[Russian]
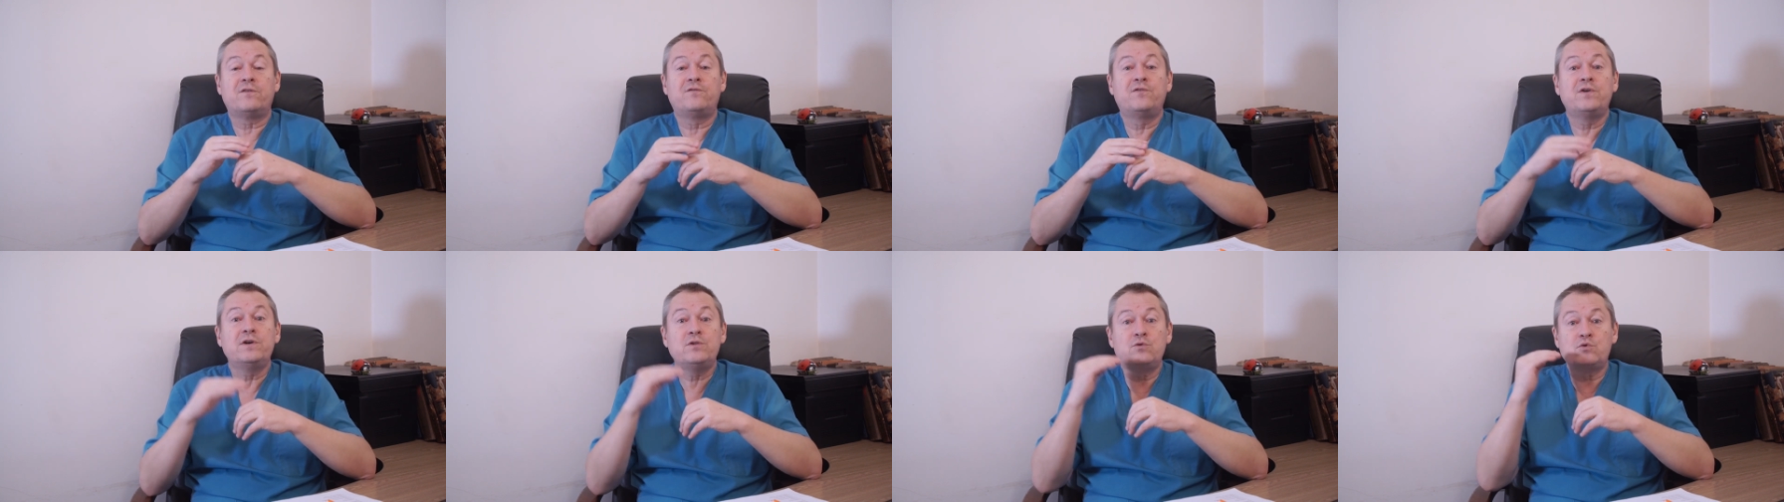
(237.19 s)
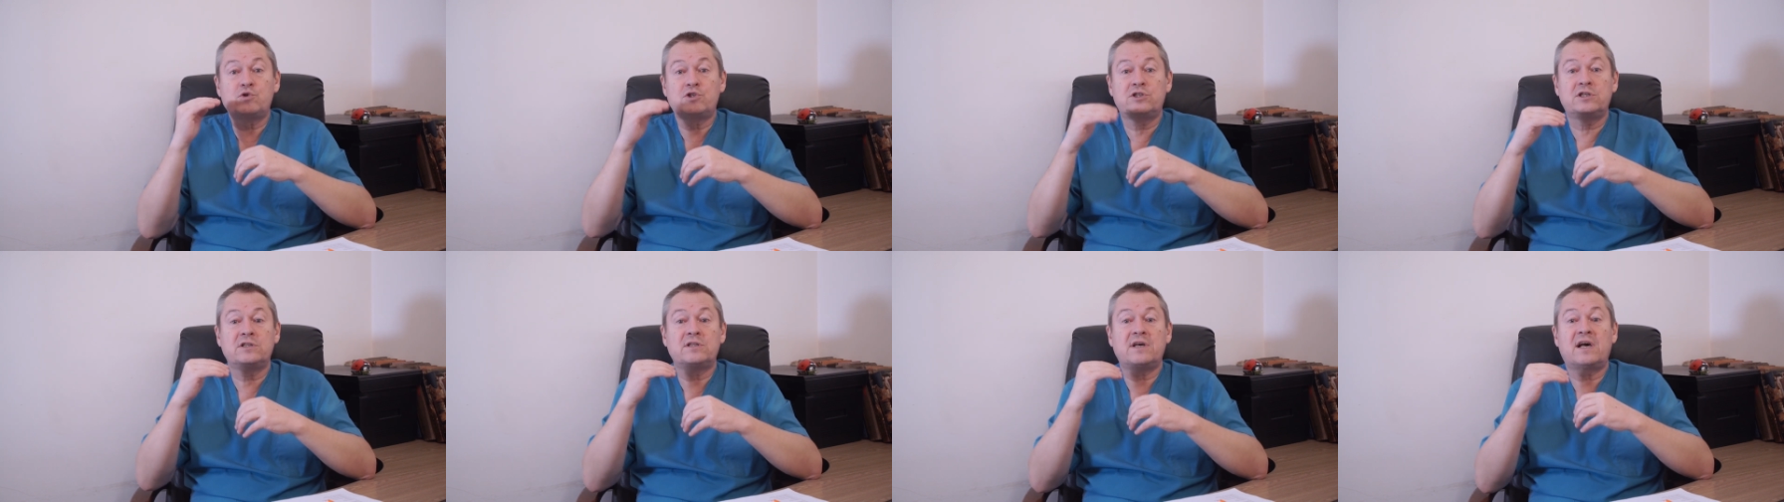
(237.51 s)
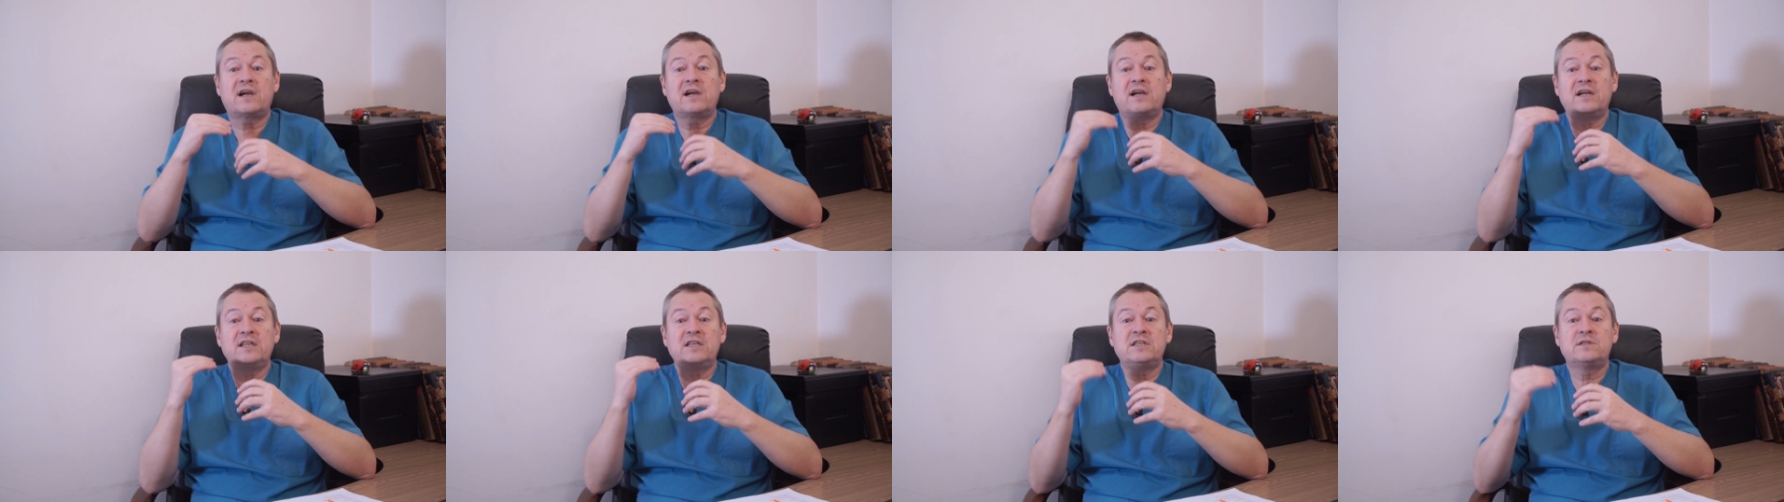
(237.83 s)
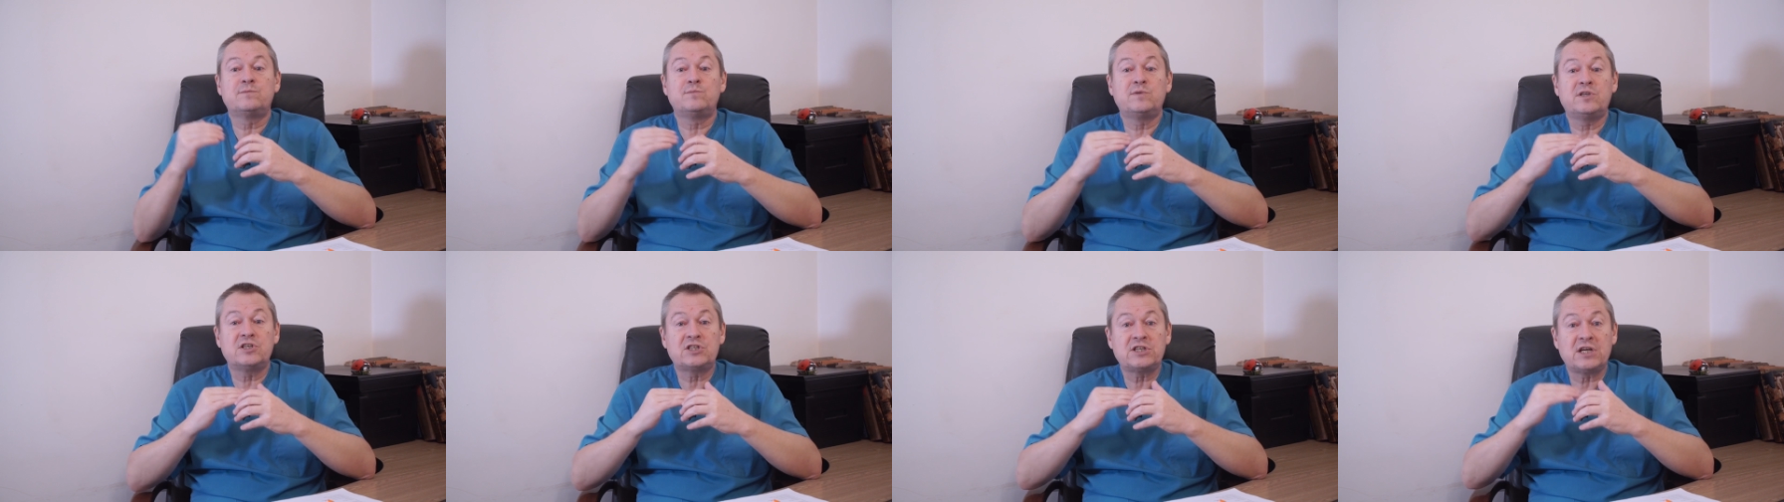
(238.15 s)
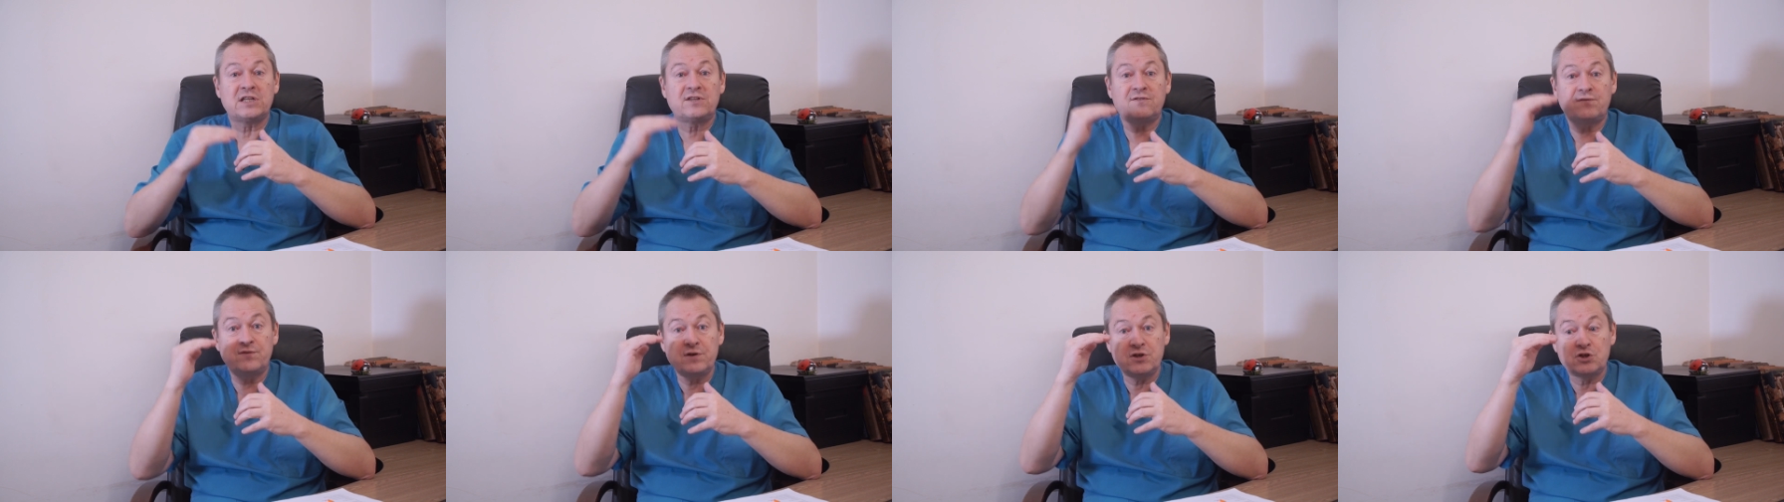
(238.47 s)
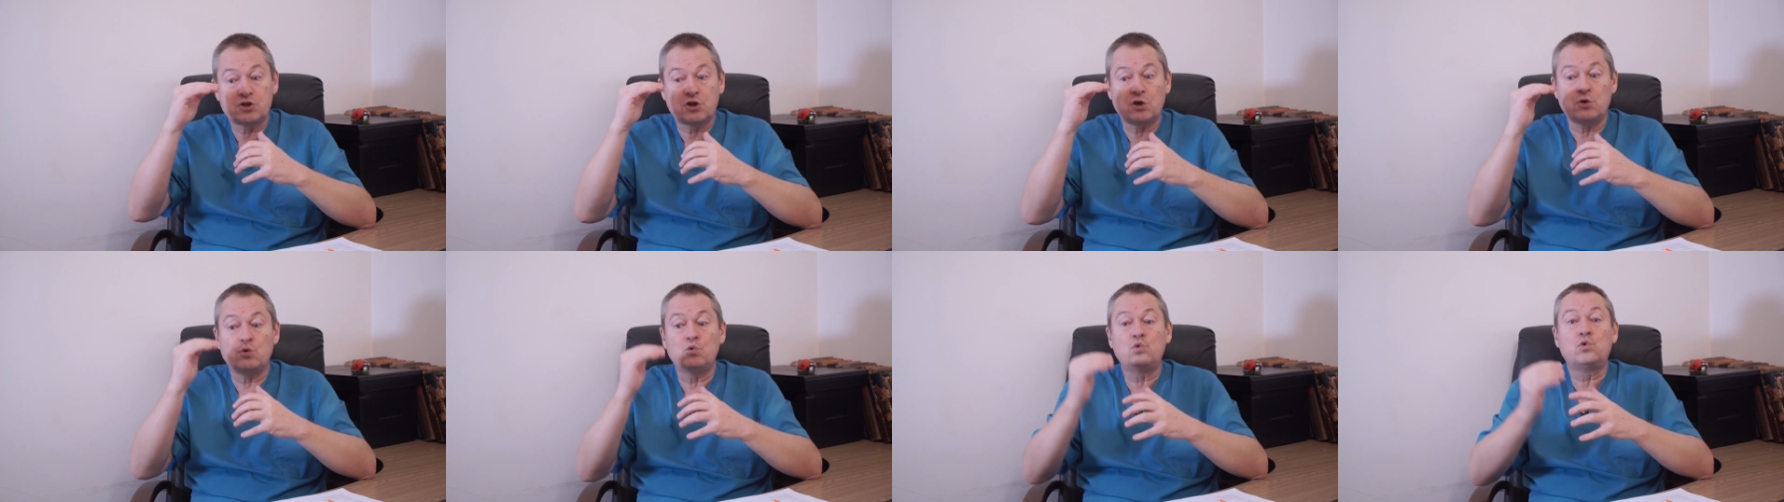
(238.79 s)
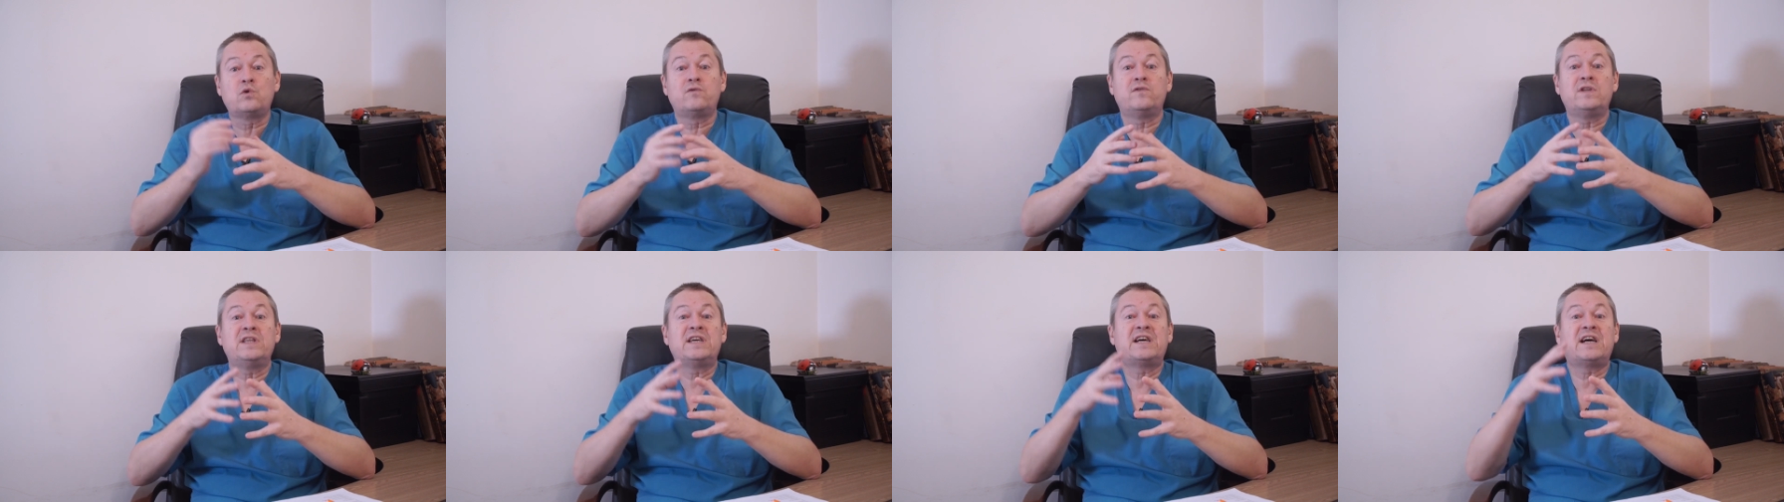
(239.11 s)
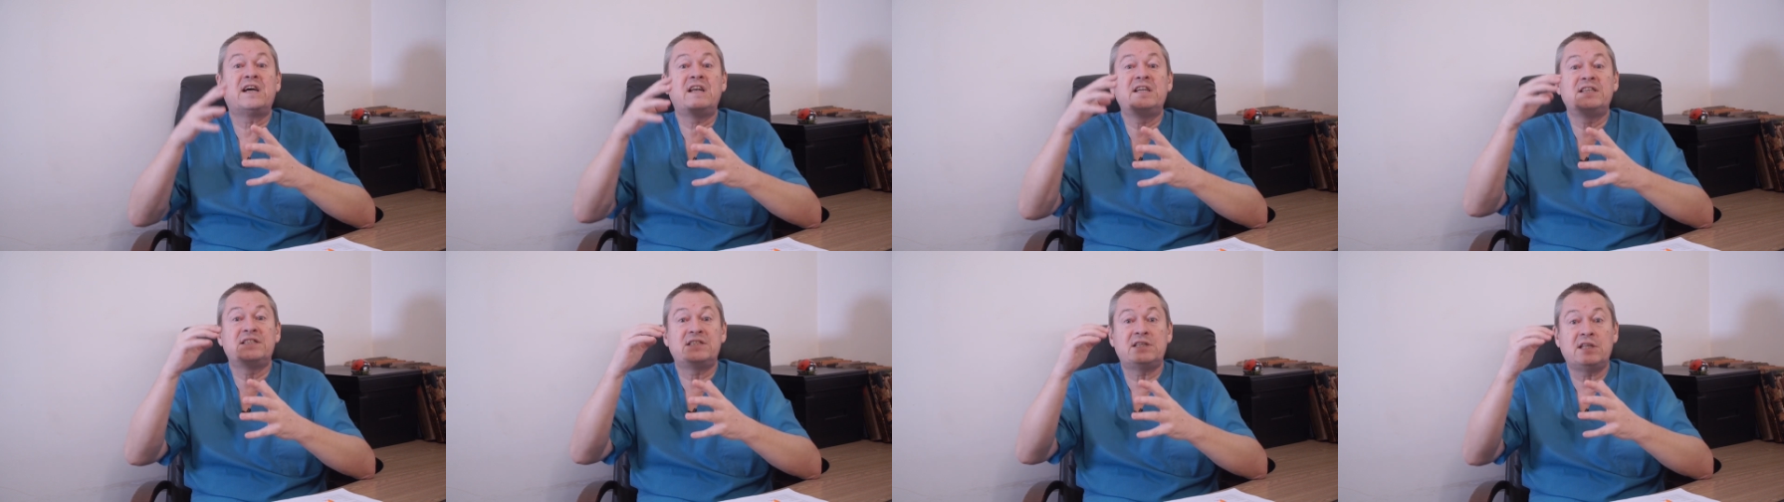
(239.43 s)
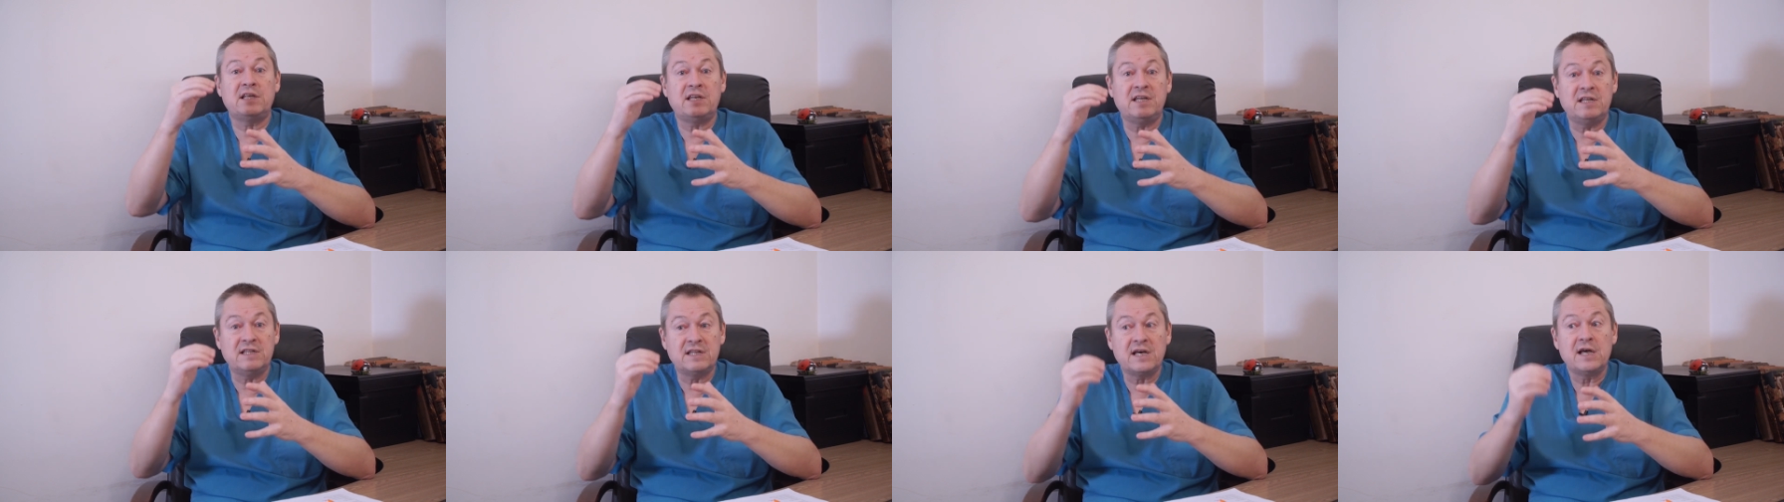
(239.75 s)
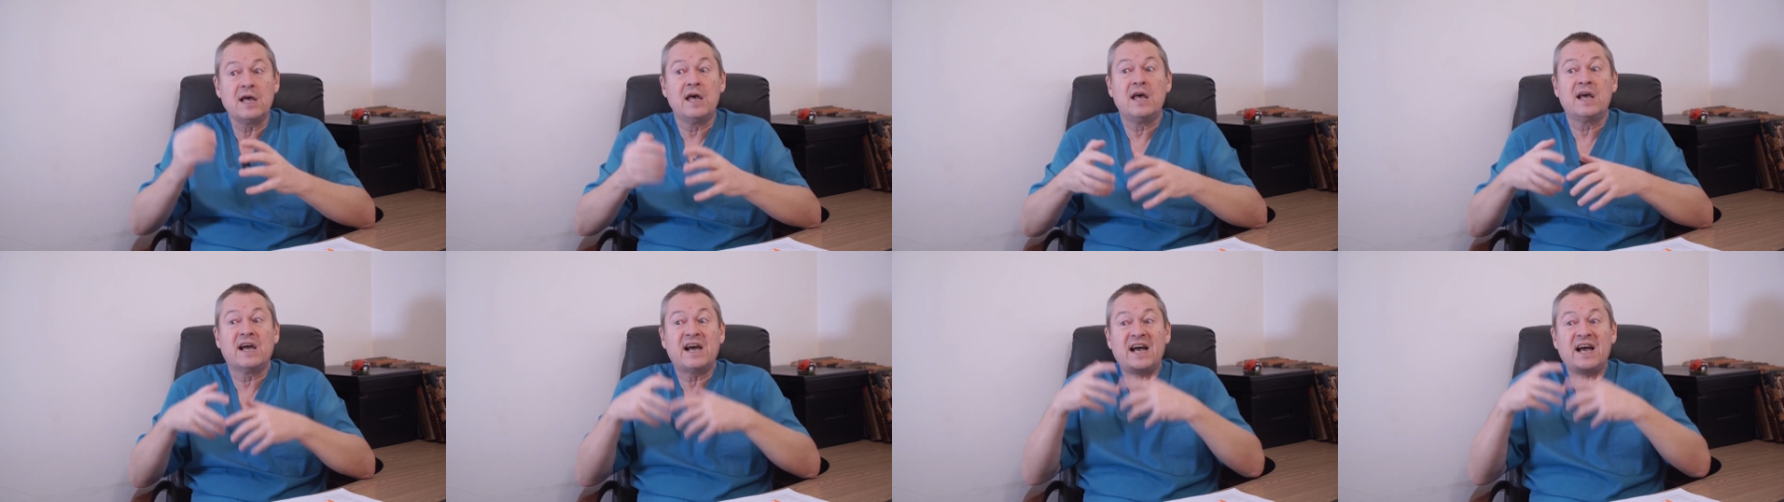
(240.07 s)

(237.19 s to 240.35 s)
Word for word: вынужден организм держать выше уровень холестерина,